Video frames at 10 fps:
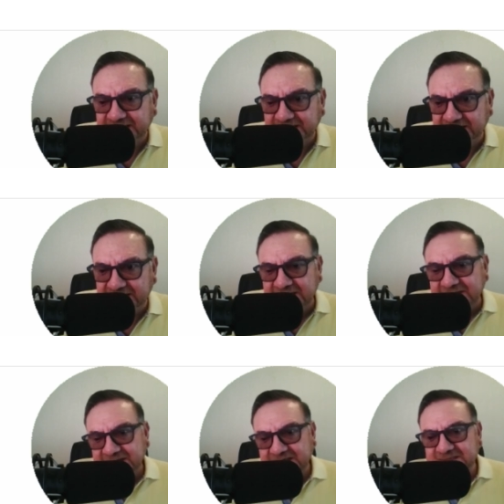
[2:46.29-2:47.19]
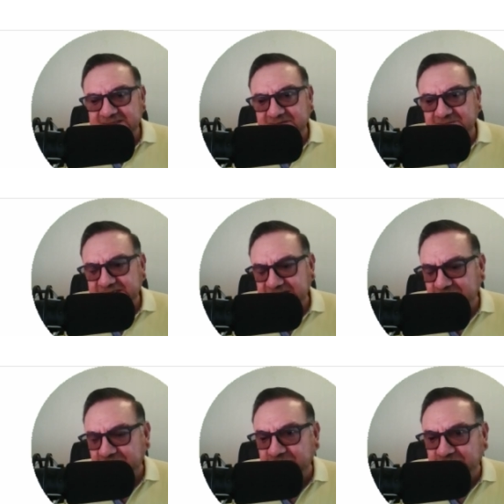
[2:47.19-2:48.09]
Eh, inicialmente
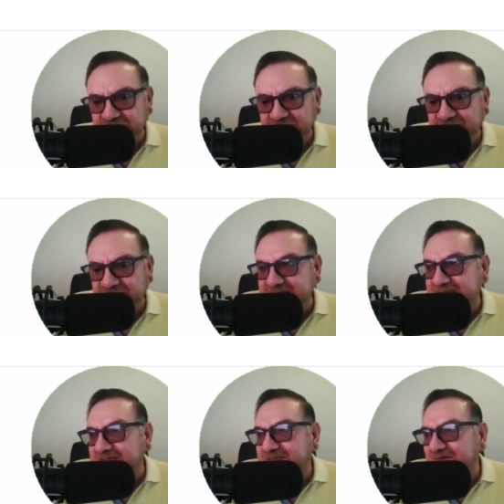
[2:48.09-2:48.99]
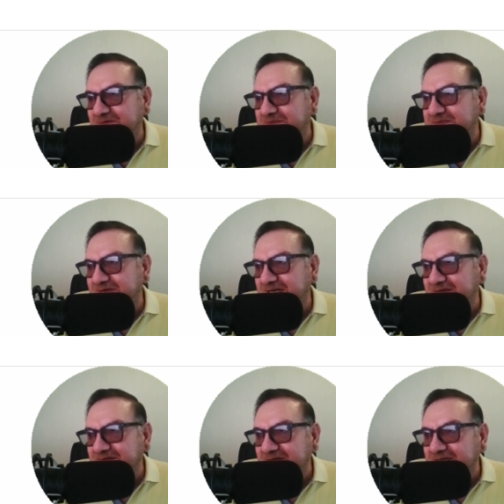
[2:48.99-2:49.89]
lo propuso el presidente López
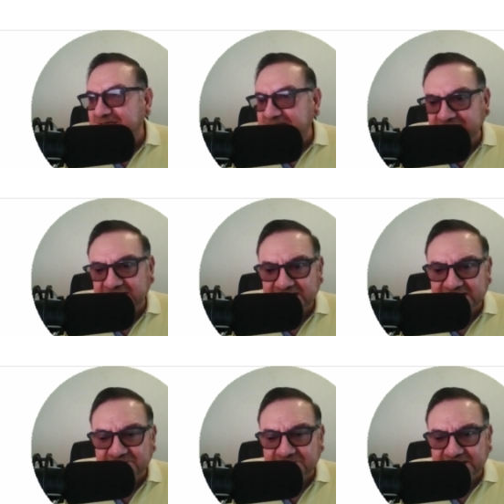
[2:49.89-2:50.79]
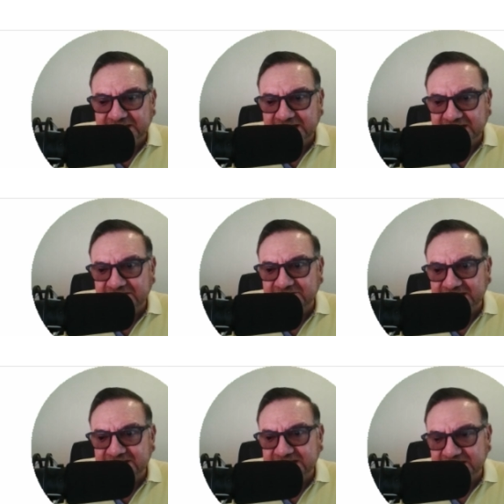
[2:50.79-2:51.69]
Obrador, y en la campaña,
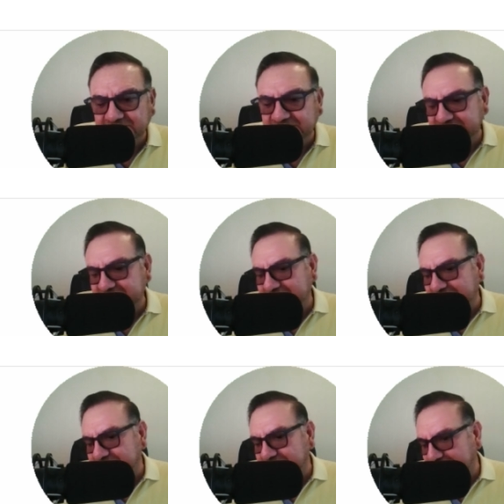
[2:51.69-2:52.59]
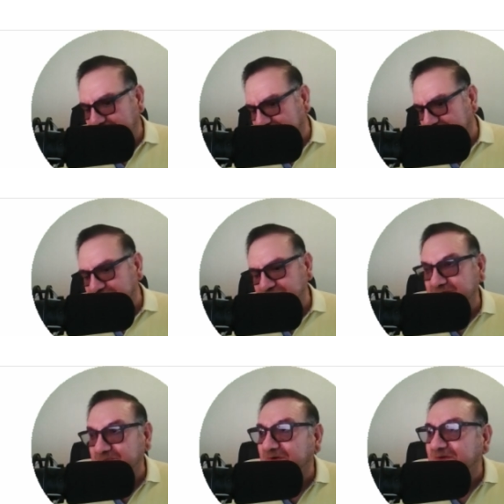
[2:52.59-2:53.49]
Claudia Sheinbaum también lo
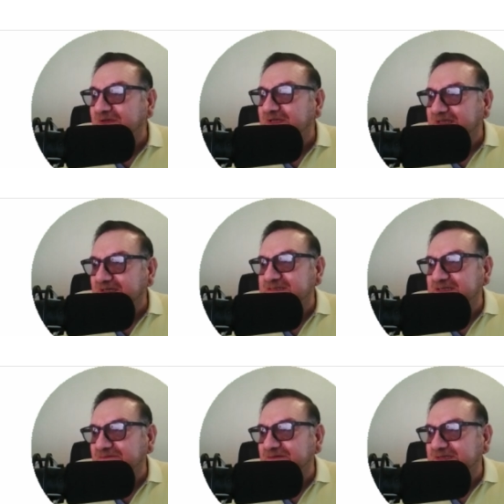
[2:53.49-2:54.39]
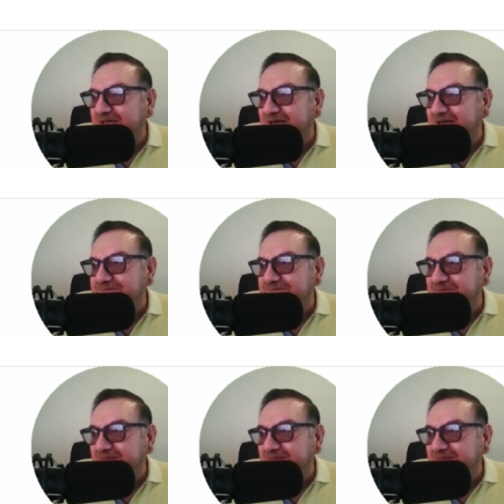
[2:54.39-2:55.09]
reafirmó, que se votara